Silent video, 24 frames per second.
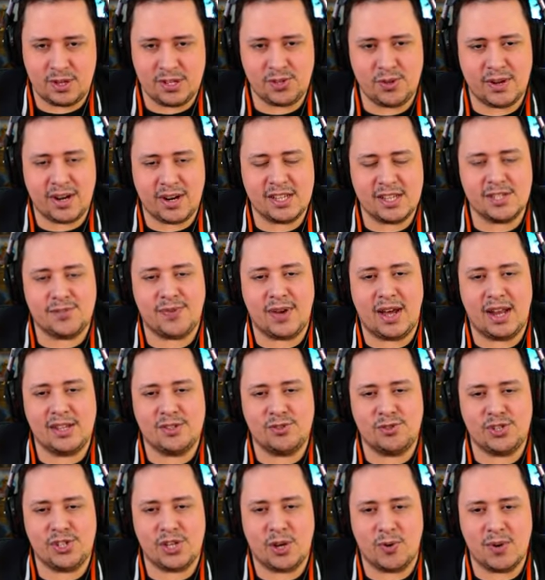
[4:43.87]
Nossa senhora, as
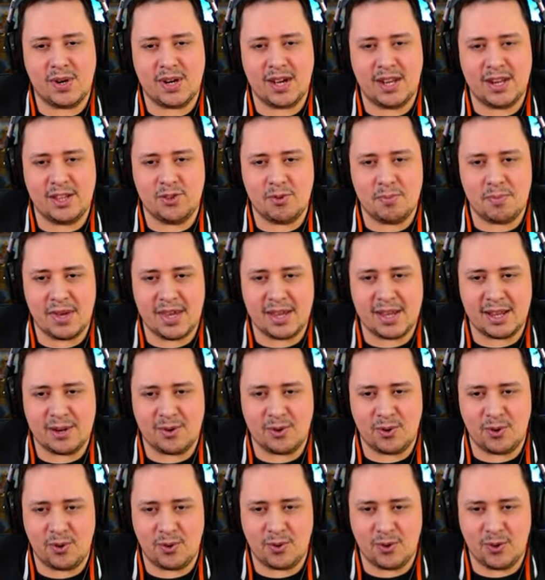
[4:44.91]
falas do Shao Kahn ali no meio que ele
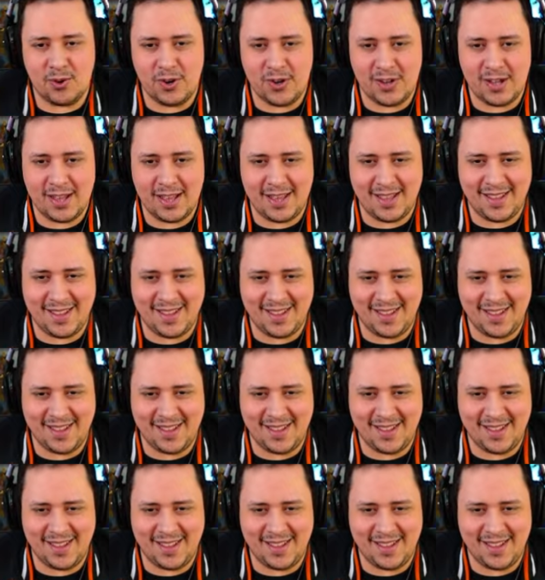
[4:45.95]
colocou.